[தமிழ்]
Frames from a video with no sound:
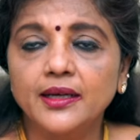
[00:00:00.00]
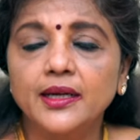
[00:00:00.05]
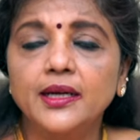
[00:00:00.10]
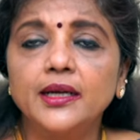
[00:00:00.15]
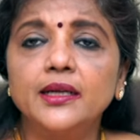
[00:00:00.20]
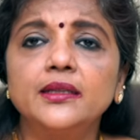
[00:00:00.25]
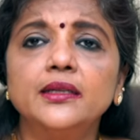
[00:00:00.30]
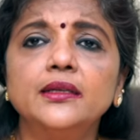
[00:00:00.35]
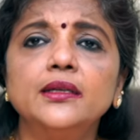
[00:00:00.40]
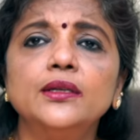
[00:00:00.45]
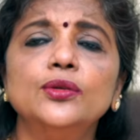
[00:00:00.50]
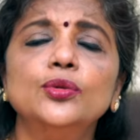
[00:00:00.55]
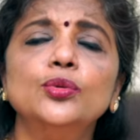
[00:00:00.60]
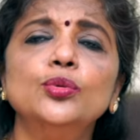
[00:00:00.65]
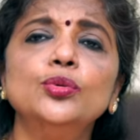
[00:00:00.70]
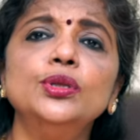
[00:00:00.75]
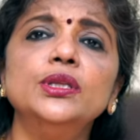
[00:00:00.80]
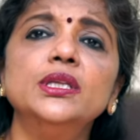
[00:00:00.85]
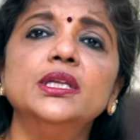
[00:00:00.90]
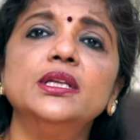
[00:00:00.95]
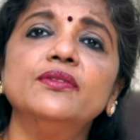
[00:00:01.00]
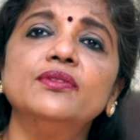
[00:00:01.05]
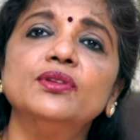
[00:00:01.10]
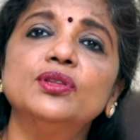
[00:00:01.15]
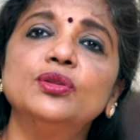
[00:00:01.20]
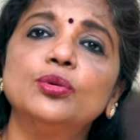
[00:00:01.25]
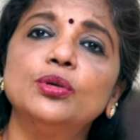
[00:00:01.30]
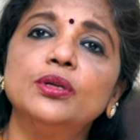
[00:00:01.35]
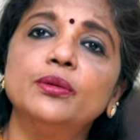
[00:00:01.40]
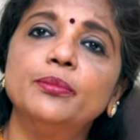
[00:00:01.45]
கிட்டத்தட்ட நூத்தி
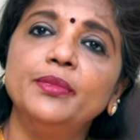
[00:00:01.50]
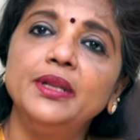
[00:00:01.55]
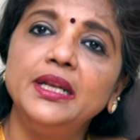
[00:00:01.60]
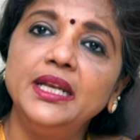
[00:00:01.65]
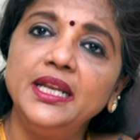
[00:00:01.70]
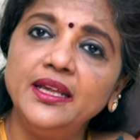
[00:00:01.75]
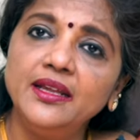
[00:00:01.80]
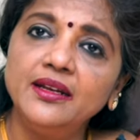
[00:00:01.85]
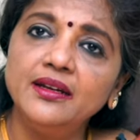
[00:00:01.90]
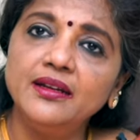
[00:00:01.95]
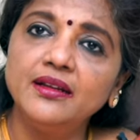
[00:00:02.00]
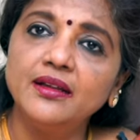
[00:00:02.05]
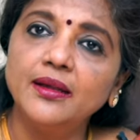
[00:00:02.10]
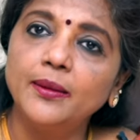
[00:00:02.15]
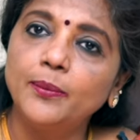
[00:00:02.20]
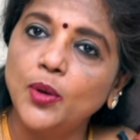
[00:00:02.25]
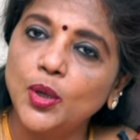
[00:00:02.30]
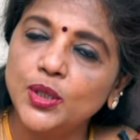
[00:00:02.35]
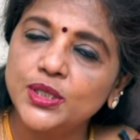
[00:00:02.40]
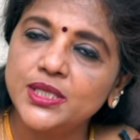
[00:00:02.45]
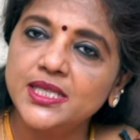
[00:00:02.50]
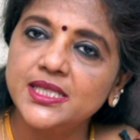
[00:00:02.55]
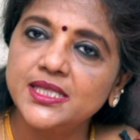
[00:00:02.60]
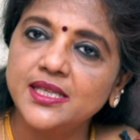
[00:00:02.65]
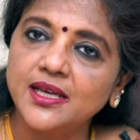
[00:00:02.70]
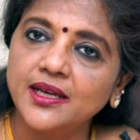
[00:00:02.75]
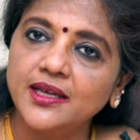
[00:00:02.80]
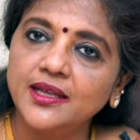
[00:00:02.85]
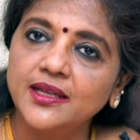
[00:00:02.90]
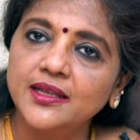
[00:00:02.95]
இருபத்தொன்னு மில்லியன் அபார்ஷன்ஸ்
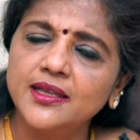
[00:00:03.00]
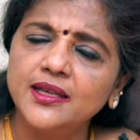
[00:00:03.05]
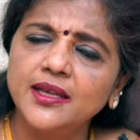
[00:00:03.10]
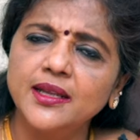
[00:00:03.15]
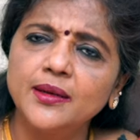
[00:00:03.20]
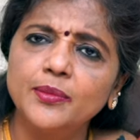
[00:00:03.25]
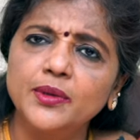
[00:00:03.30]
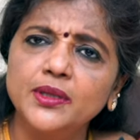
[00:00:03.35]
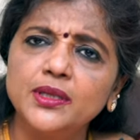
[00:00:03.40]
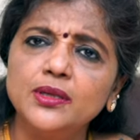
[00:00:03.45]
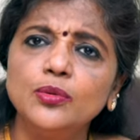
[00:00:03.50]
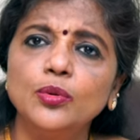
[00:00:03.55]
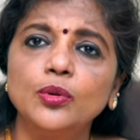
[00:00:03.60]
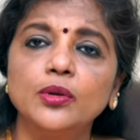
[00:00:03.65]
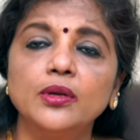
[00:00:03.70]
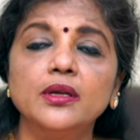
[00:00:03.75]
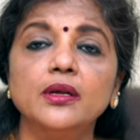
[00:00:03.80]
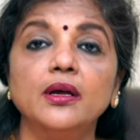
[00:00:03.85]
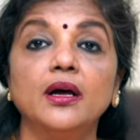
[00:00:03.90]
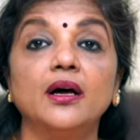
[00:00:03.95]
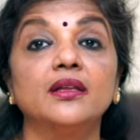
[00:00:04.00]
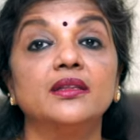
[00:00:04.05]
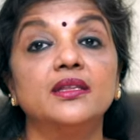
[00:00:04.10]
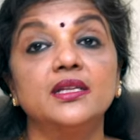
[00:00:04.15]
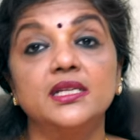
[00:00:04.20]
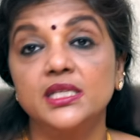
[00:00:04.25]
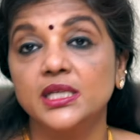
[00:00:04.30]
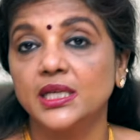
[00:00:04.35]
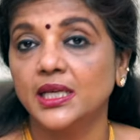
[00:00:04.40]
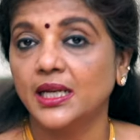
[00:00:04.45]
ஆகிறது என்பது ஒரு
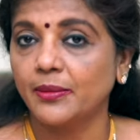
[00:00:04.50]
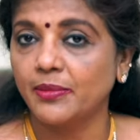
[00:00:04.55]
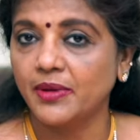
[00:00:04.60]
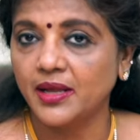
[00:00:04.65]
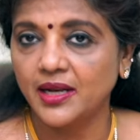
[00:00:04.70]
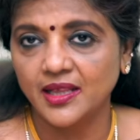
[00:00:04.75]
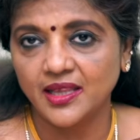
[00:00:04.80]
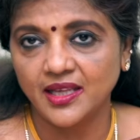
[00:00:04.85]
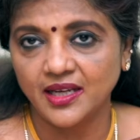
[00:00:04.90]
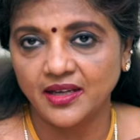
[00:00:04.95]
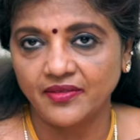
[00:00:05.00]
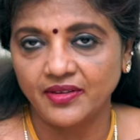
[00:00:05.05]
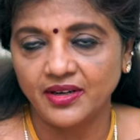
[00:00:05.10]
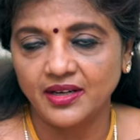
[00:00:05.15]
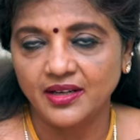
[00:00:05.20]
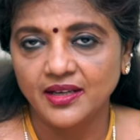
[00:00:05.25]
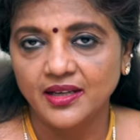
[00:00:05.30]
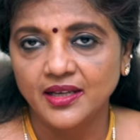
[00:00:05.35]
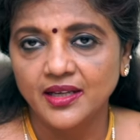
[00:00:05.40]
அதிர்ச்சிகரமான தகவல்